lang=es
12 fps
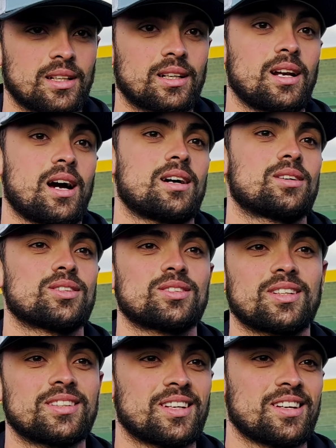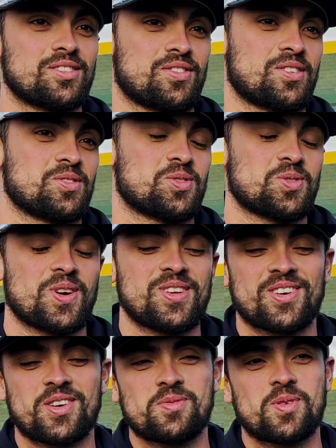Claro, sí, sí. Con un
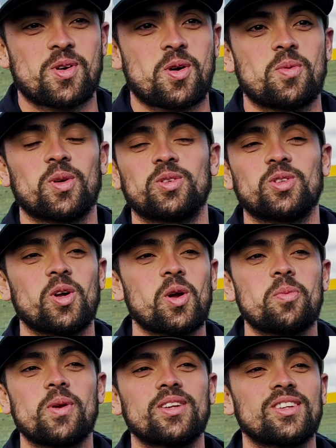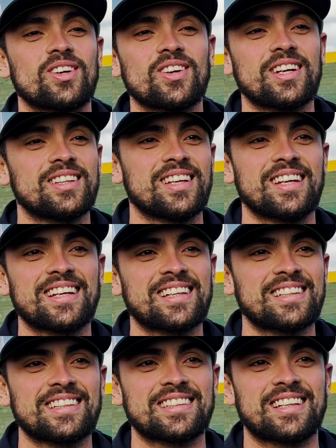sueño como, como todos los peloteros que
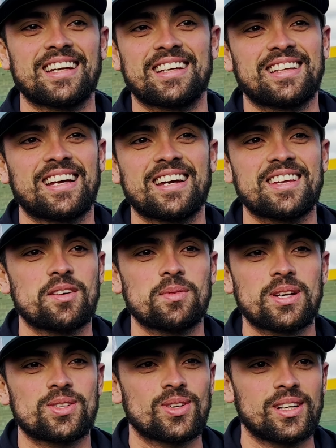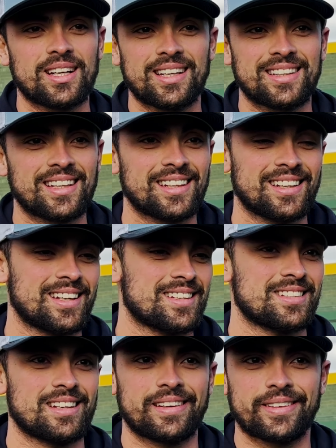tienen, que están allá en Venezuela, que tiene de
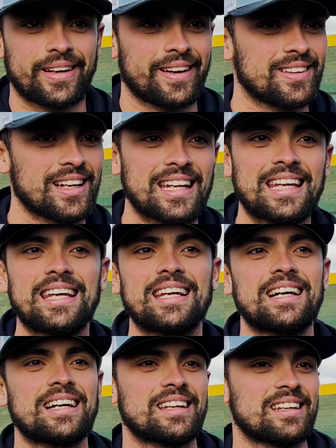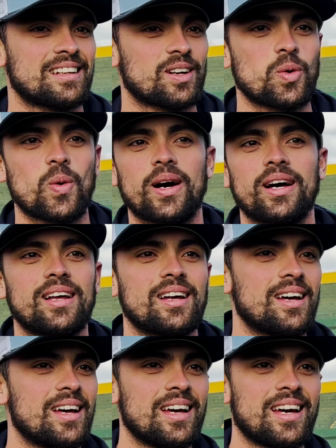ser grandes ligas, de jugar
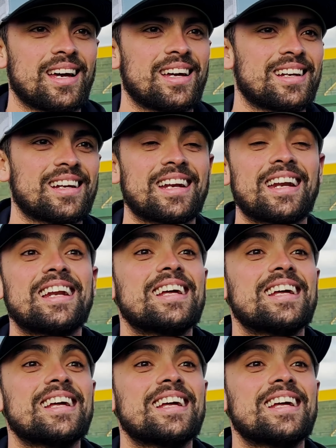en, en el